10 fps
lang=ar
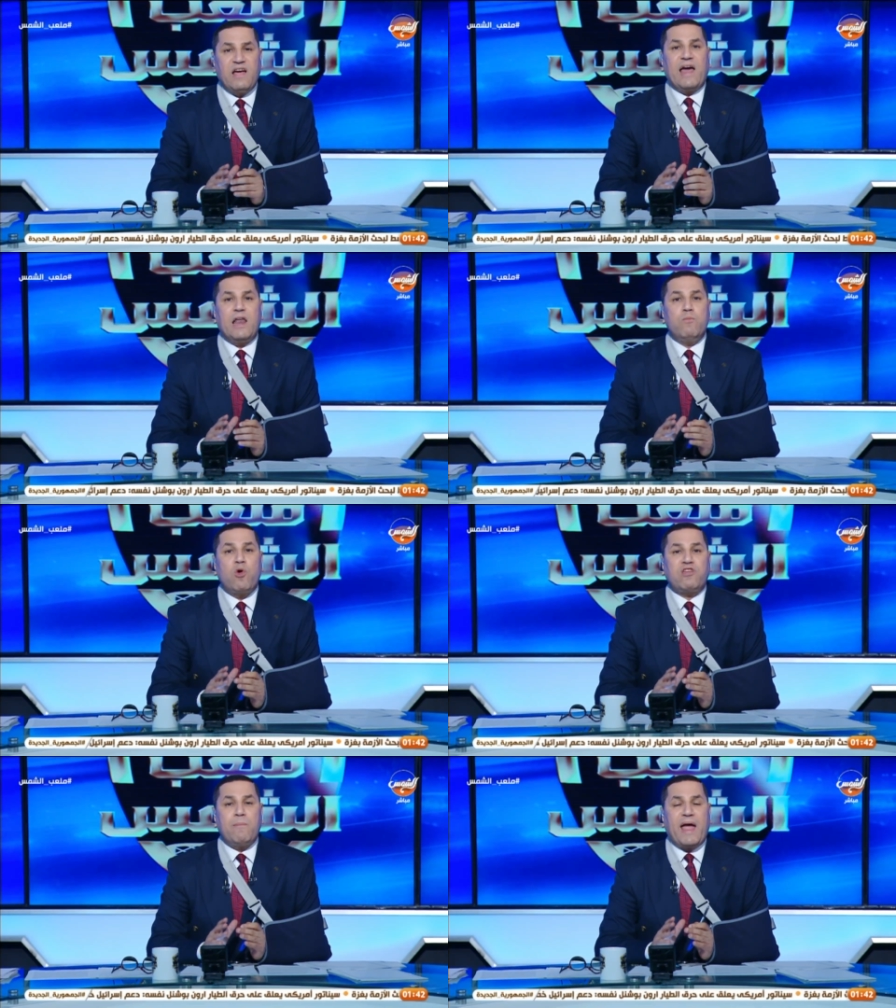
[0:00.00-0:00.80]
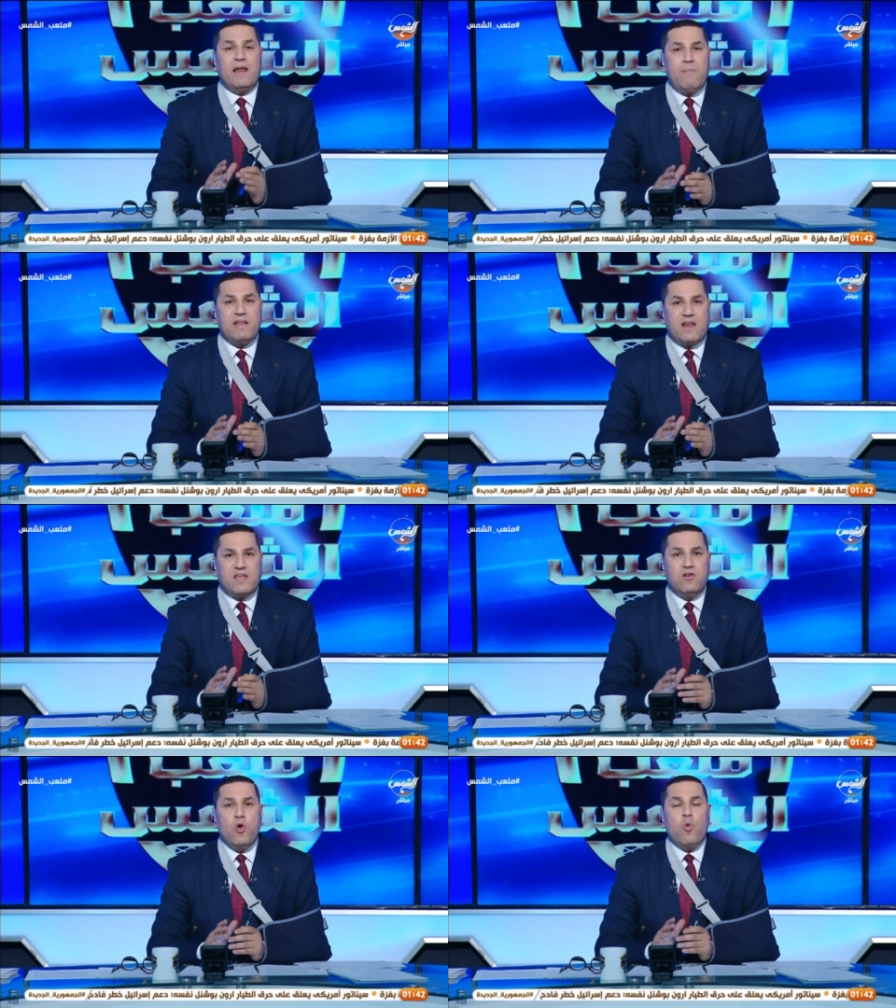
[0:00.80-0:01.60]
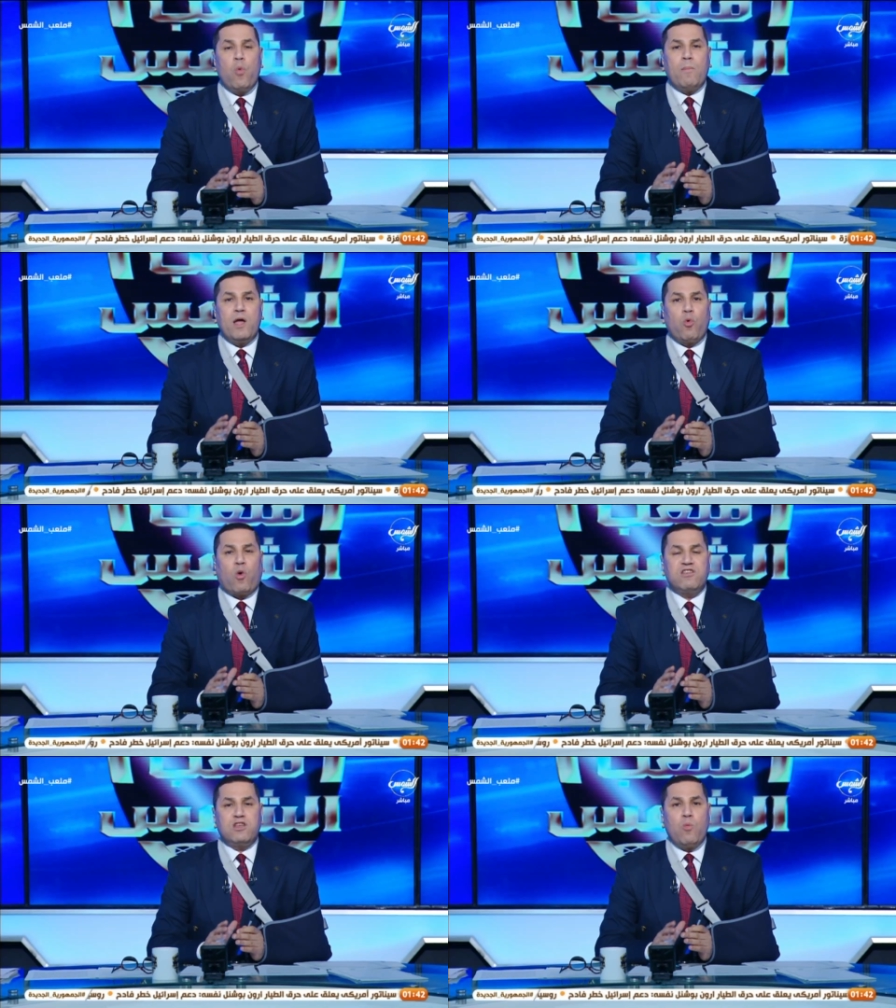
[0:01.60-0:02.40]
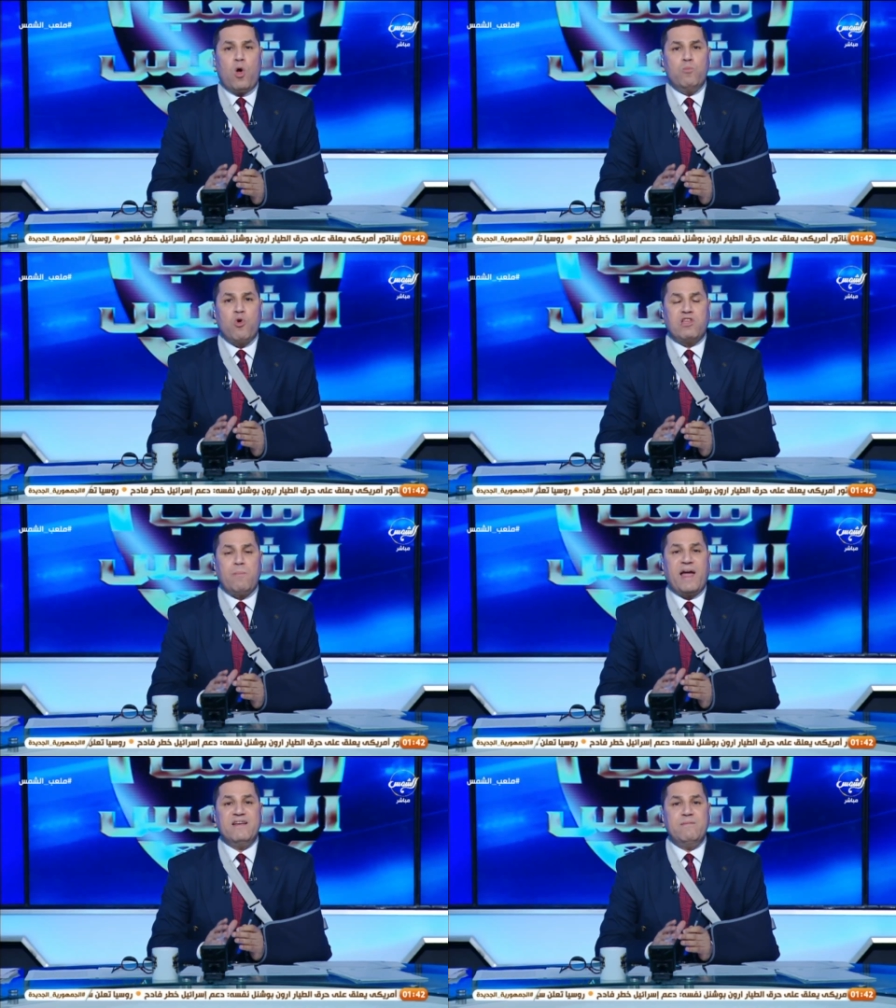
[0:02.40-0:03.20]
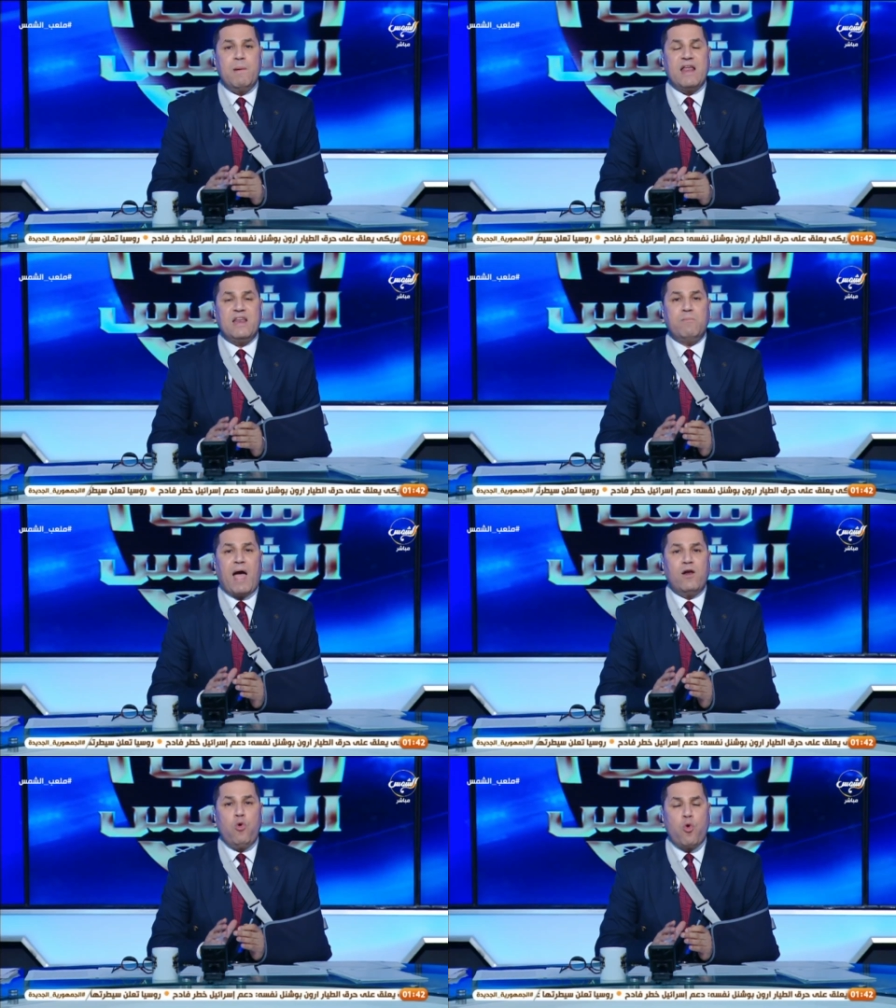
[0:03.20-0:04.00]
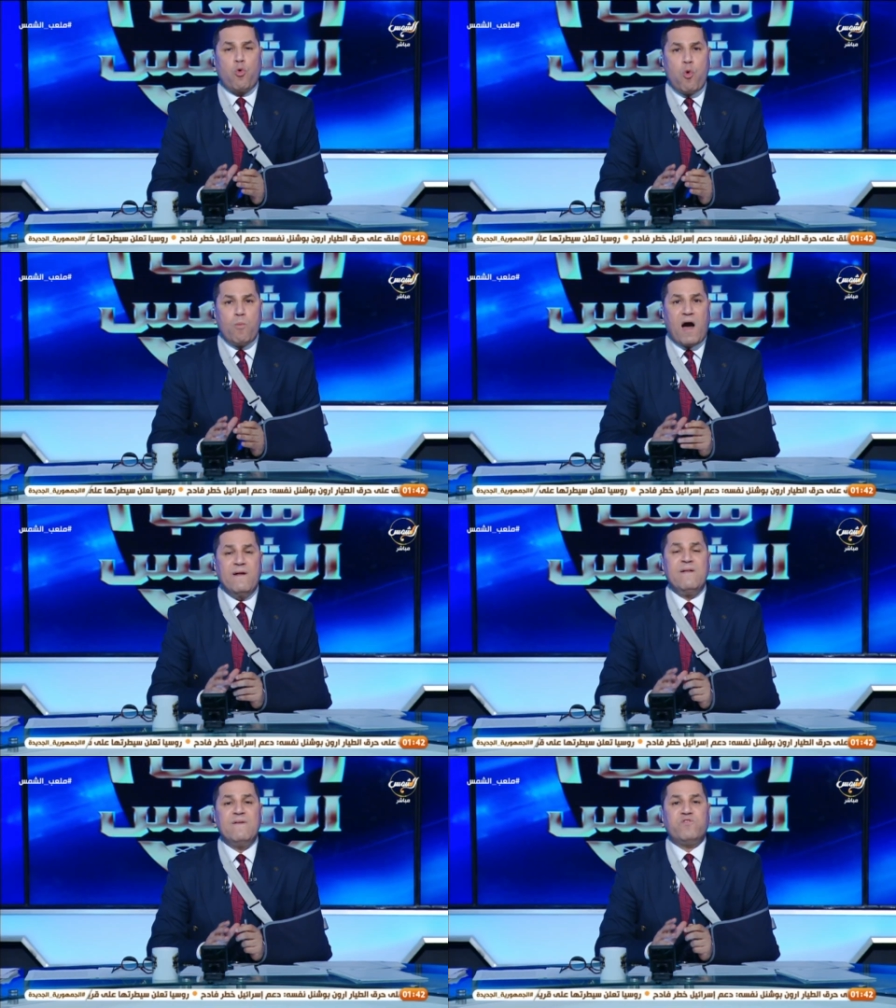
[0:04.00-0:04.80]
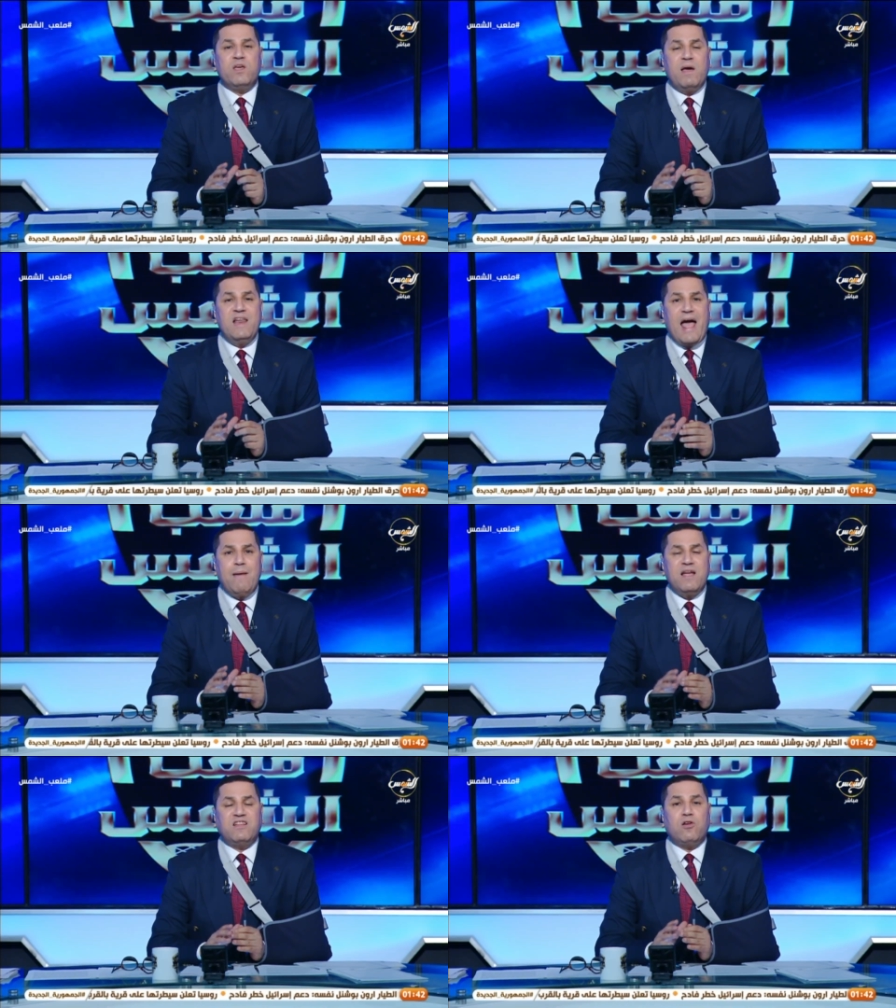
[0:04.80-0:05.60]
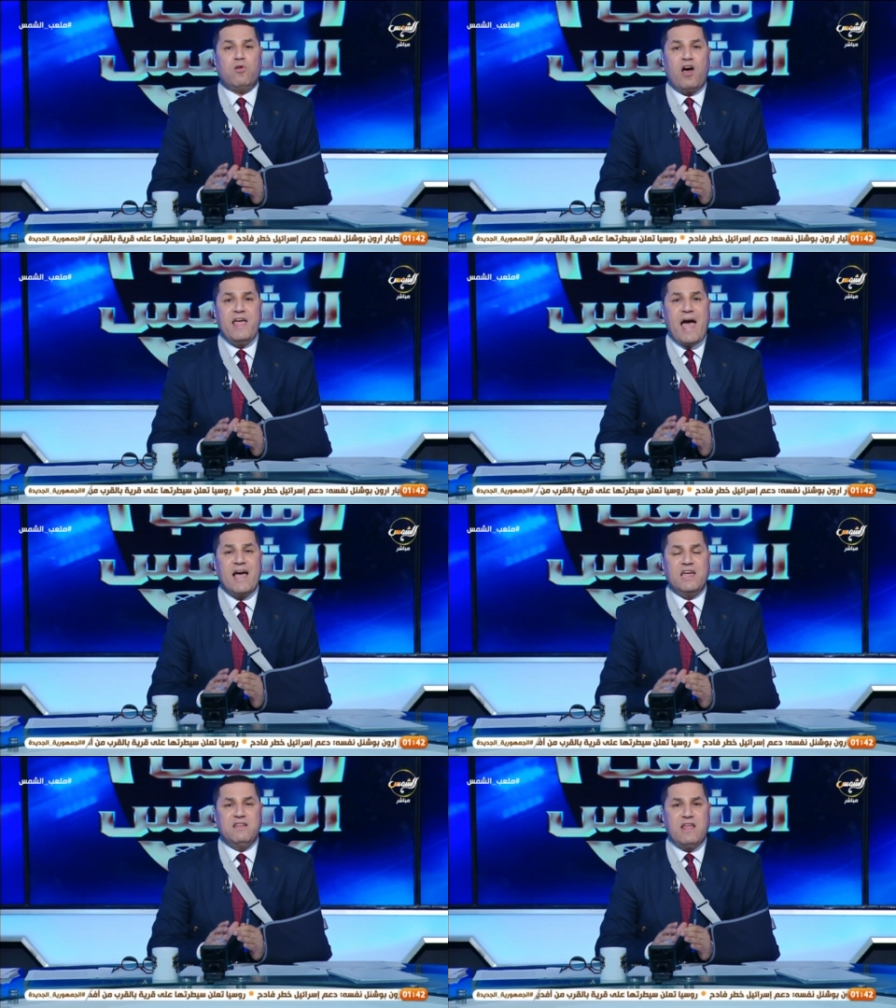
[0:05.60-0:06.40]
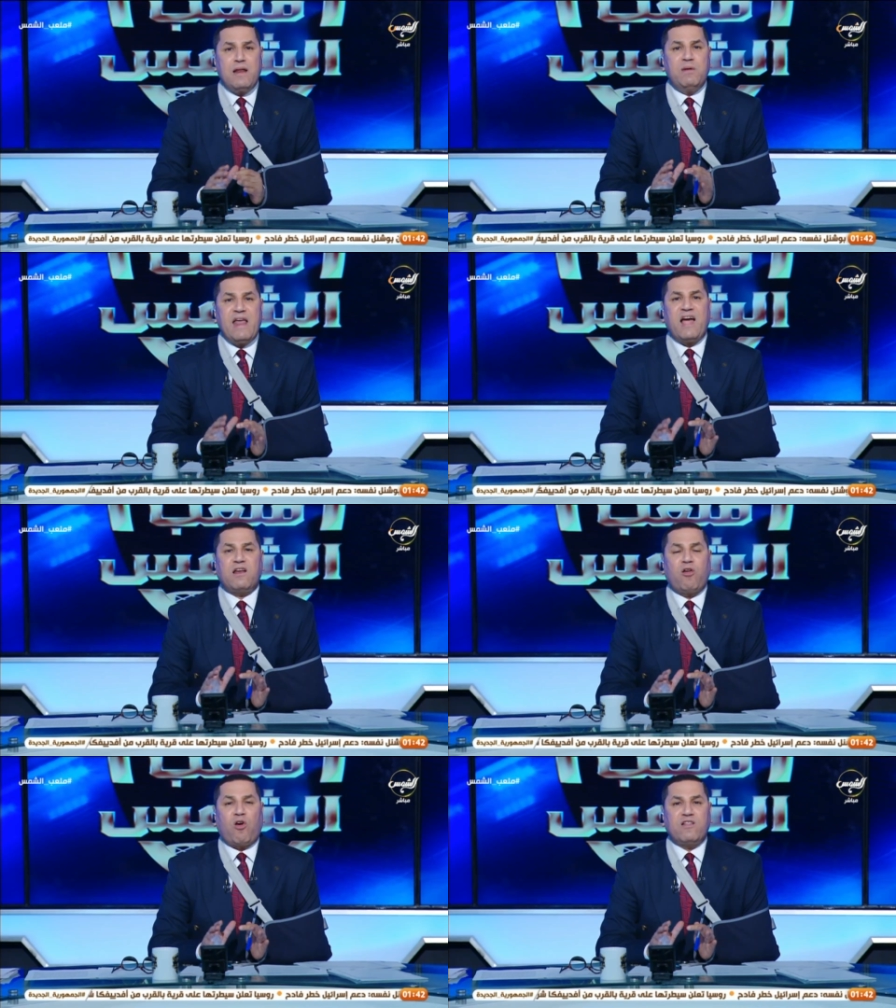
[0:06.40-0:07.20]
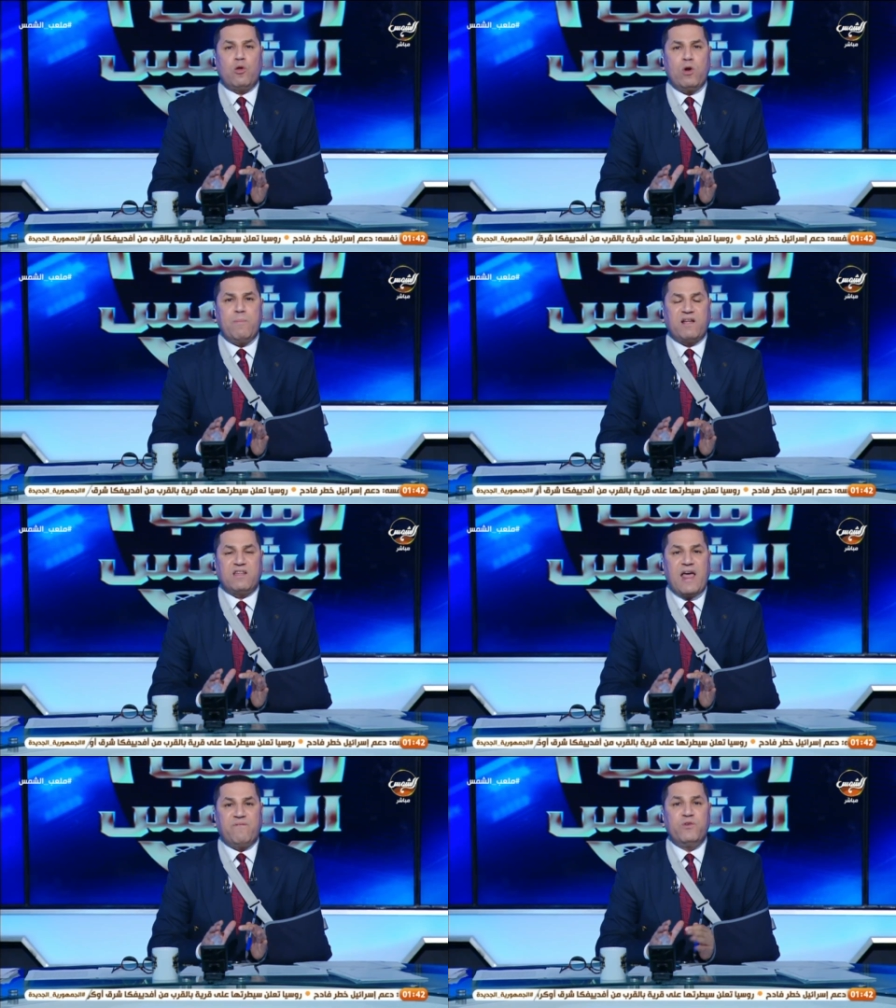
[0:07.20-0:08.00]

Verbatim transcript: على المجتمع المدني وما يقدمه المجتمع المدني مع الحكومه في ملحمه رائعه جدا من اجل القادرون باختلاف